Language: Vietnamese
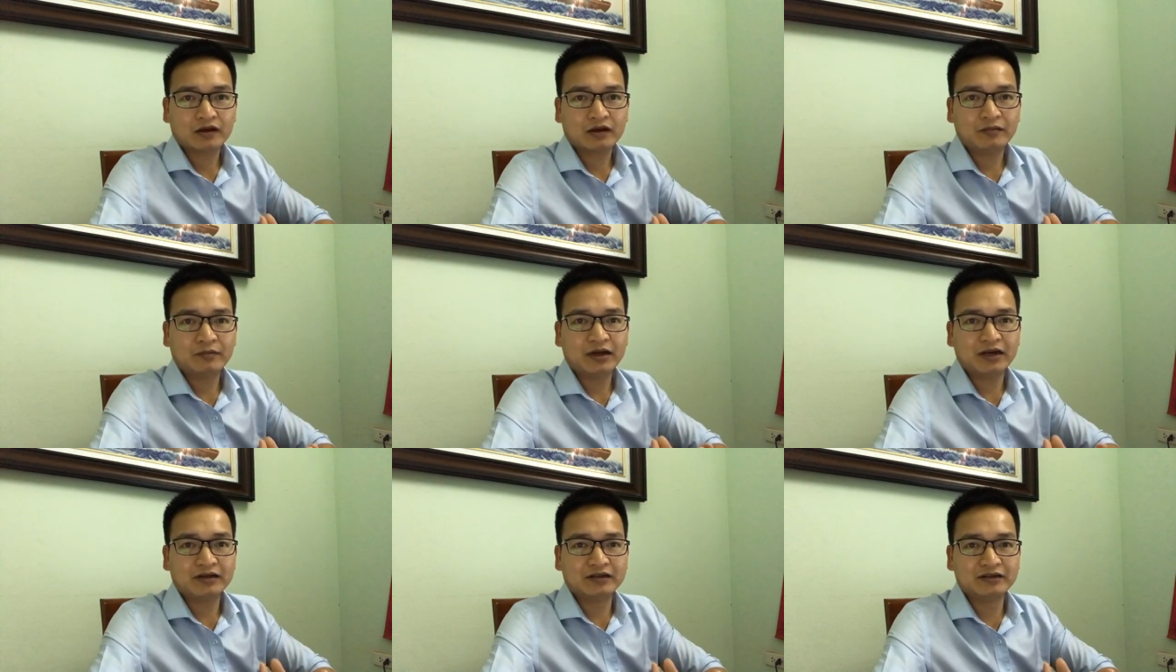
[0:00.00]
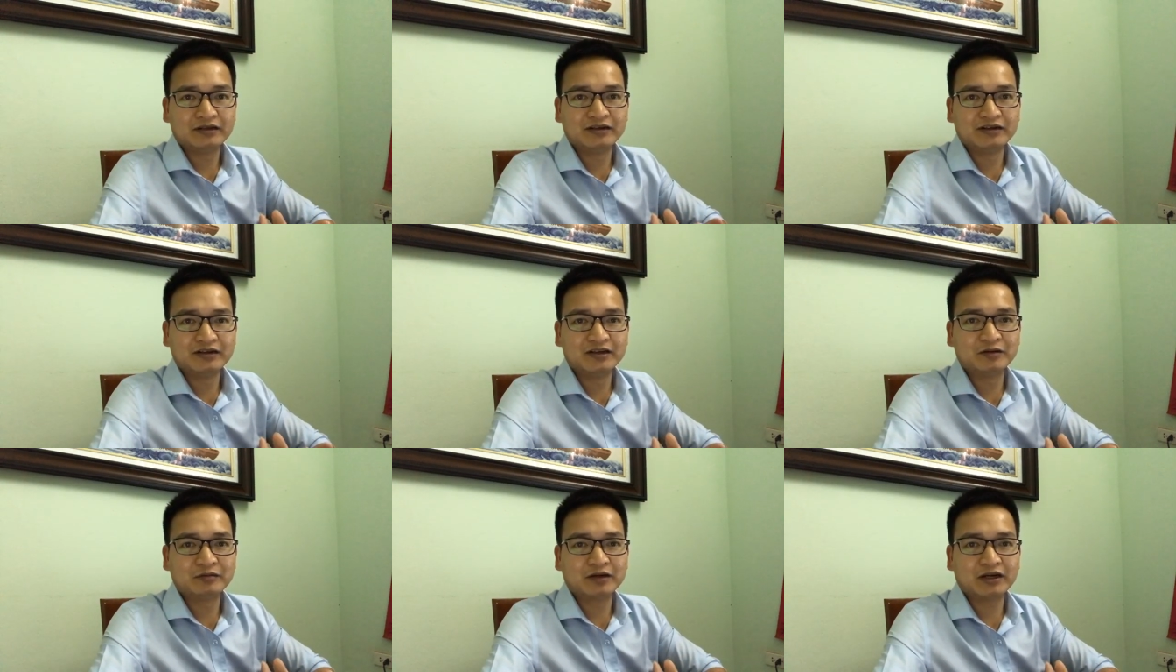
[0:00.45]
các bạn
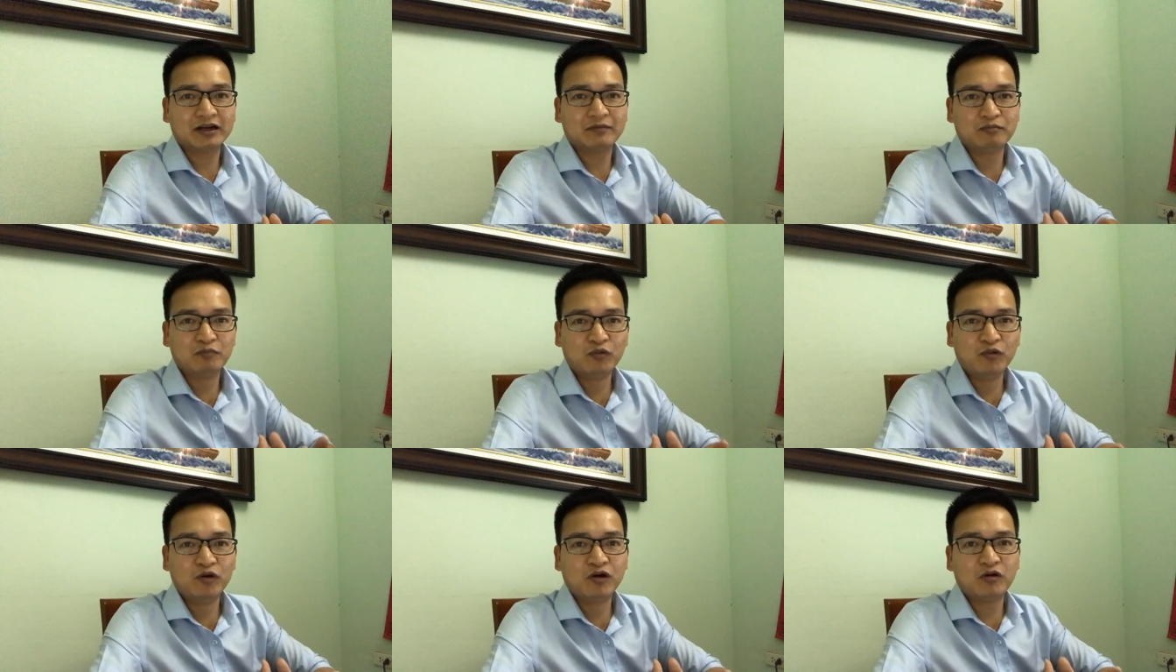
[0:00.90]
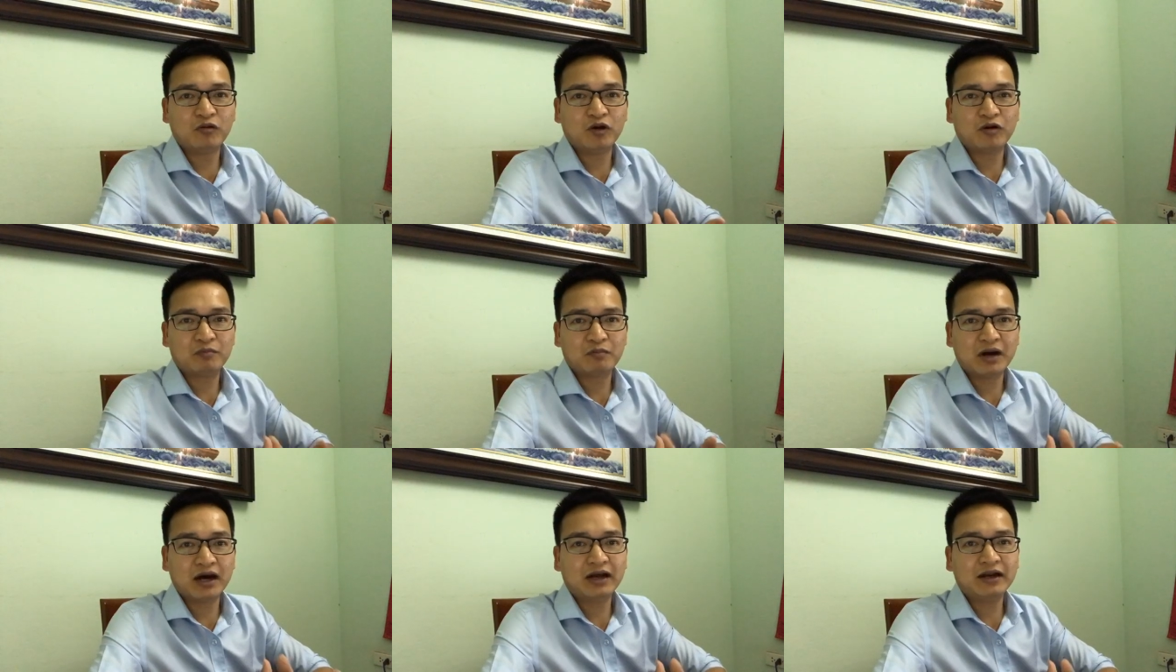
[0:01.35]
nhớ điều này là mua
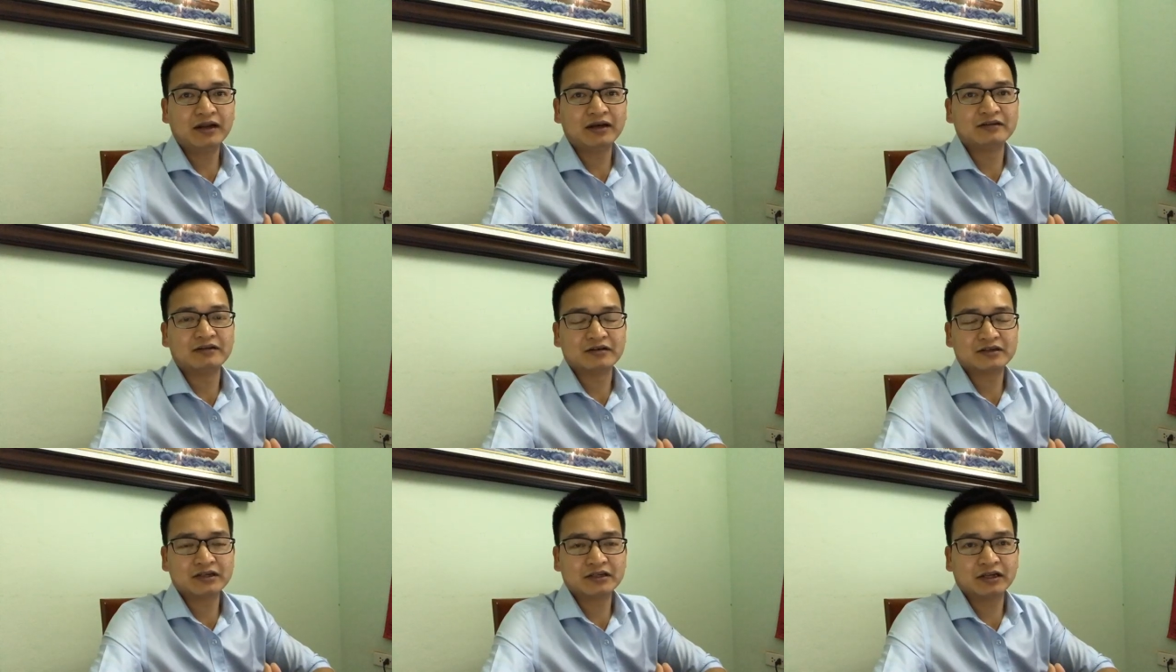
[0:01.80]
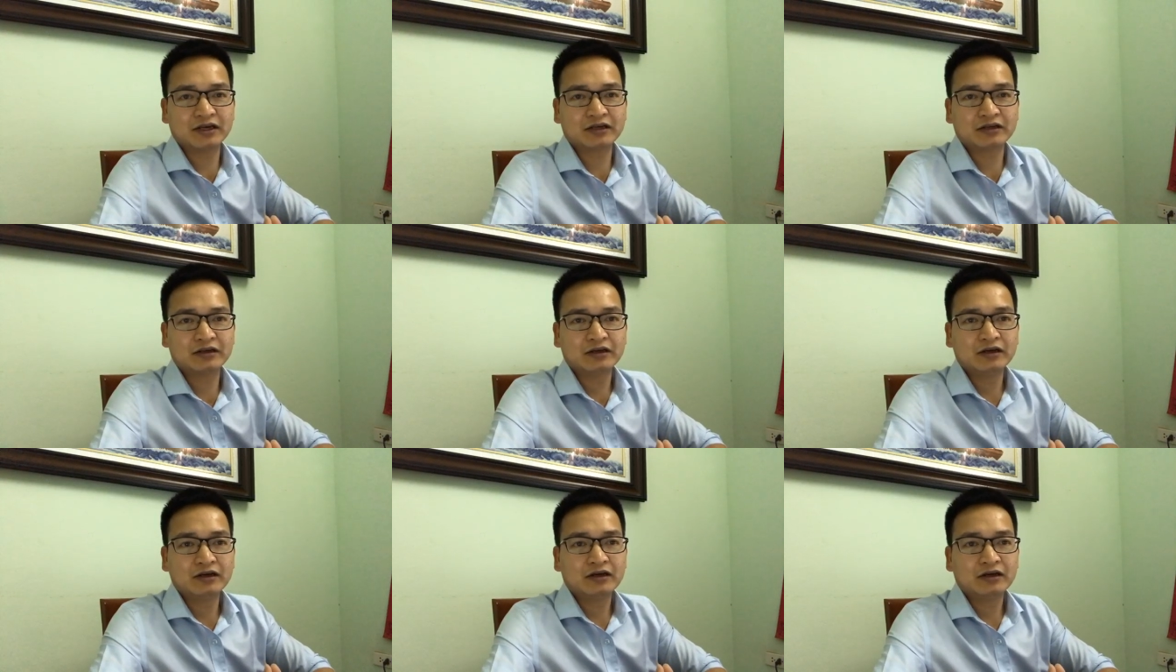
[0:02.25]
hoặc bán để hưởng chênh lệch